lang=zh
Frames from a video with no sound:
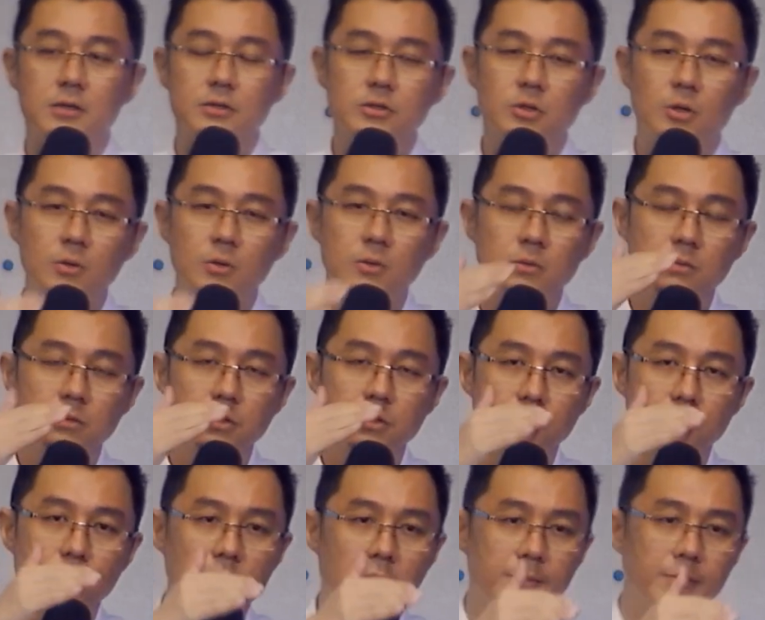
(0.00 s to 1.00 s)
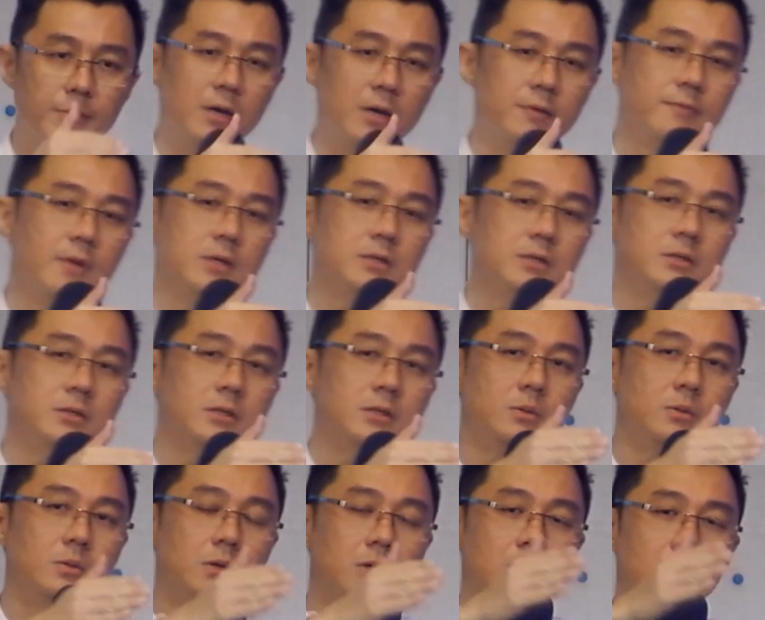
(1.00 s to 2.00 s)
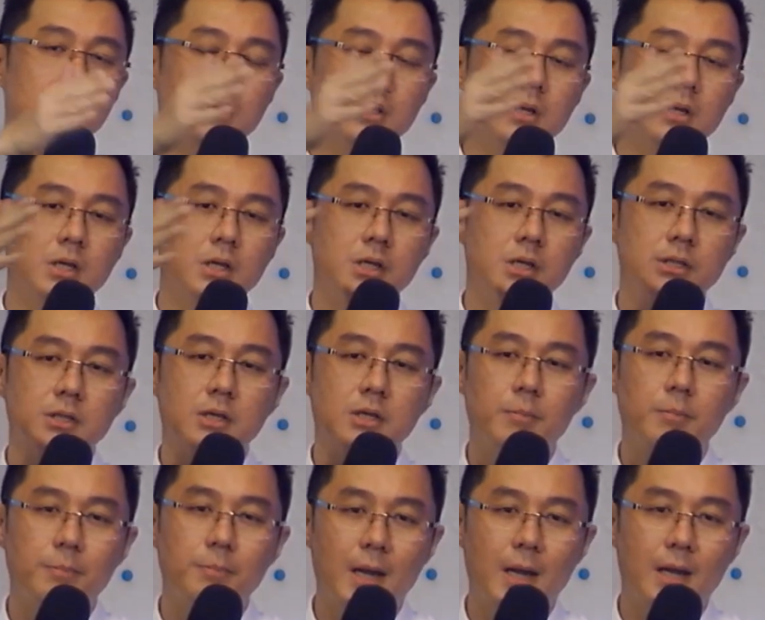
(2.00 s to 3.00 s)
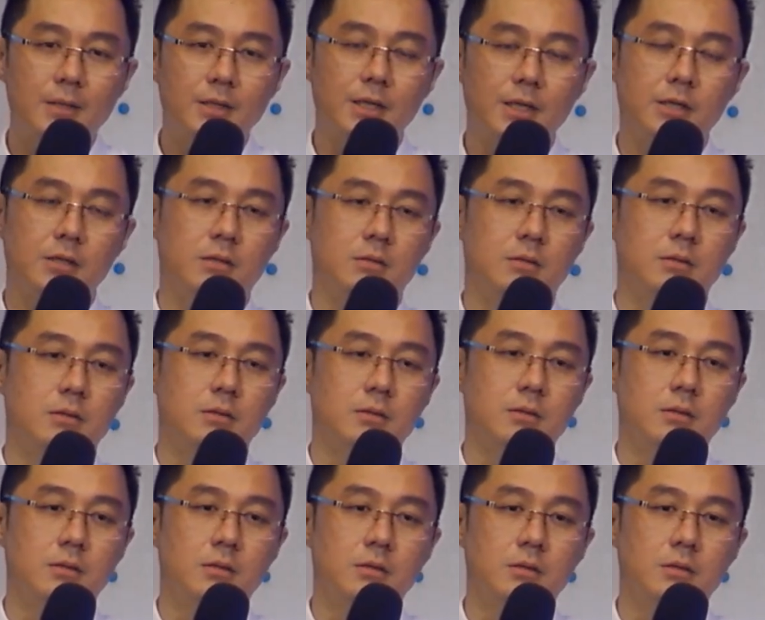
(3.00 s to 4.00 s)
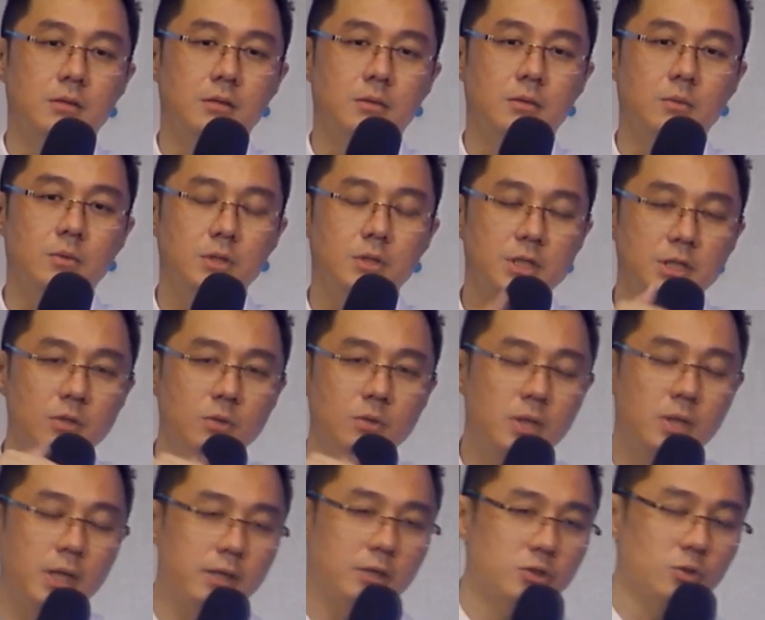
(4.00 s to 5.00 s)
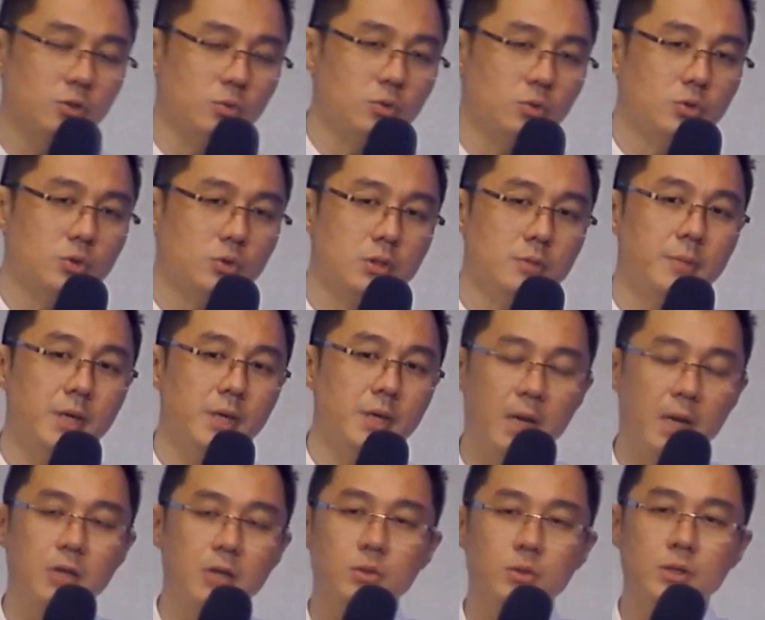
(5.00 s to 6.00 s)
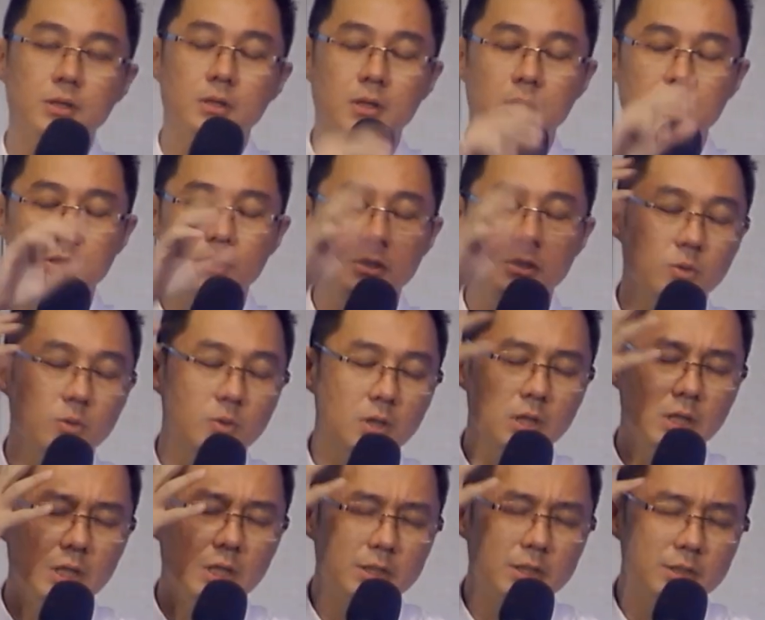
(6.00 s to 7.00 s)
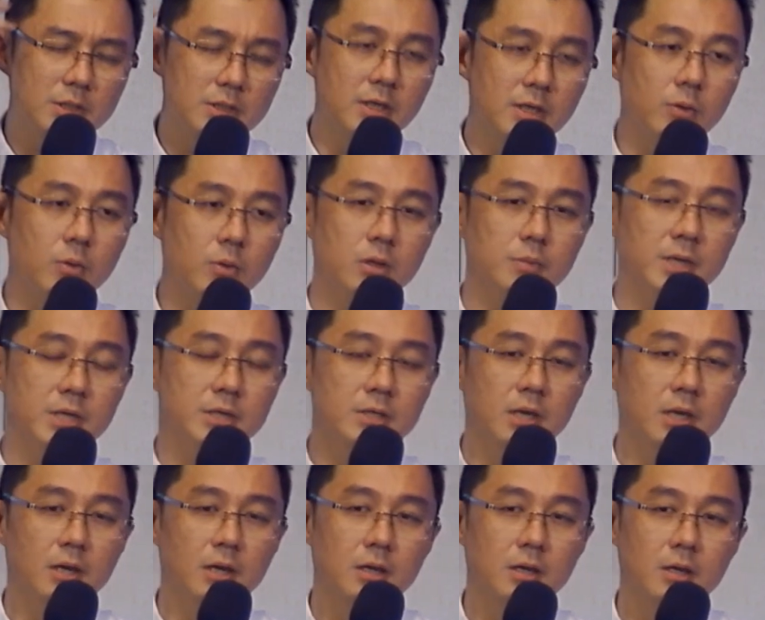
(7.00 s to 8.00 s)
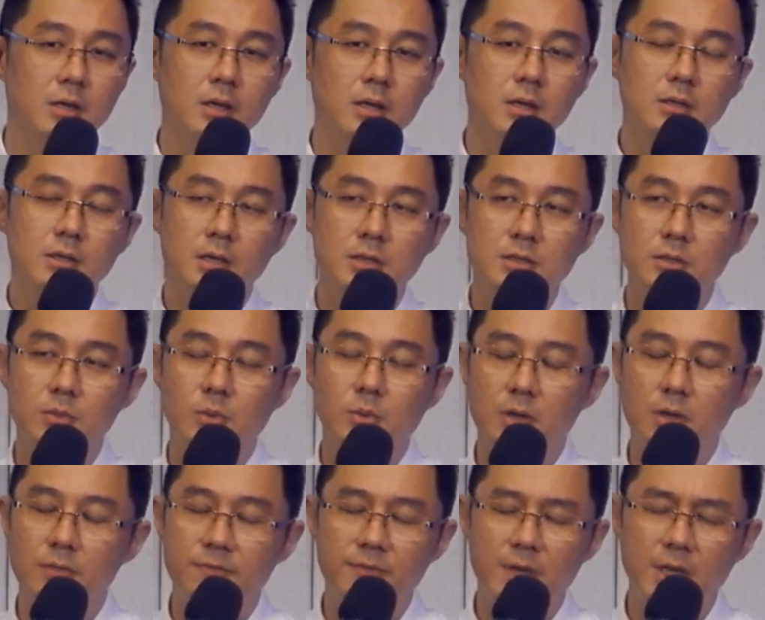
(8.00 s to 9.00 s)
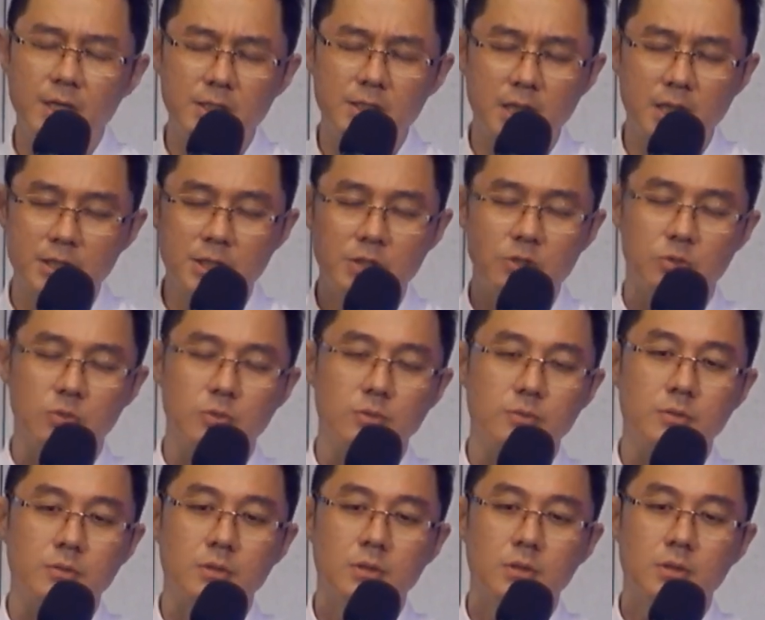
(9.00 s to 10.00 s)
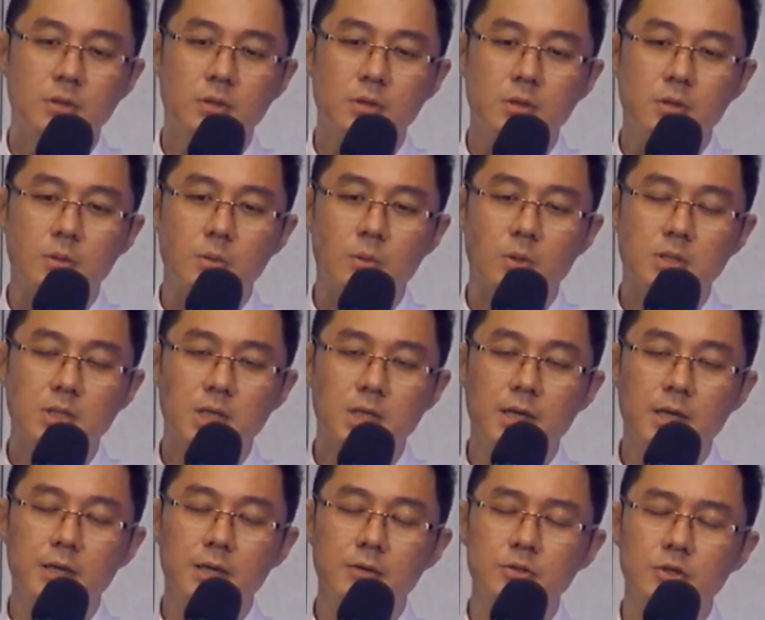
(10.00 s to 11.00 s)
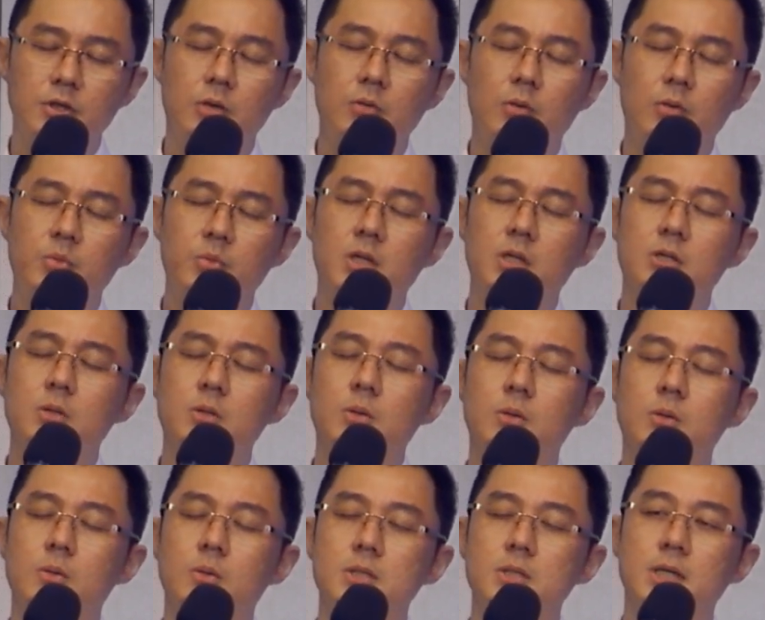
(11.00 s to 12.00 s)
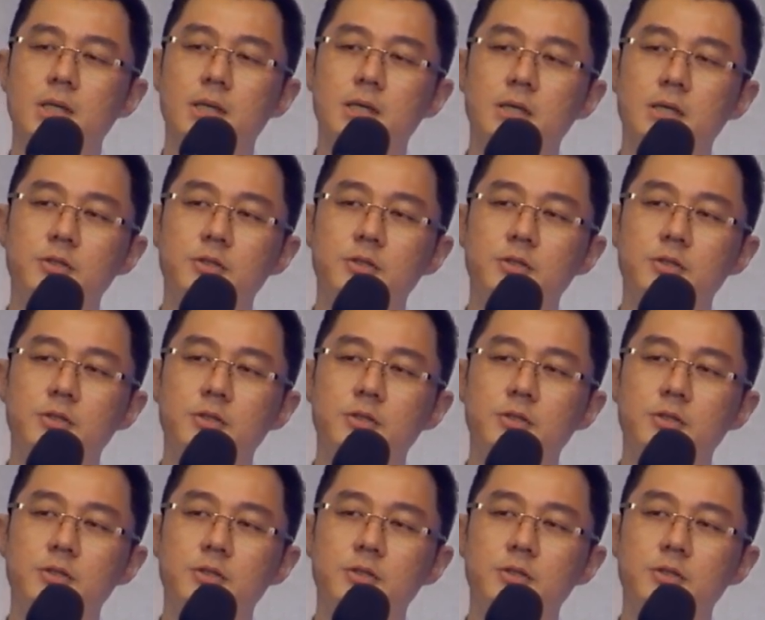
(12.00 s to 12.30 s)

从九点半发生车祸，一直到八点，我进入那个手术室被麻醉，这首歌一直在我耳边唱。当时我非常清楚，我在虽然我不能动，我在那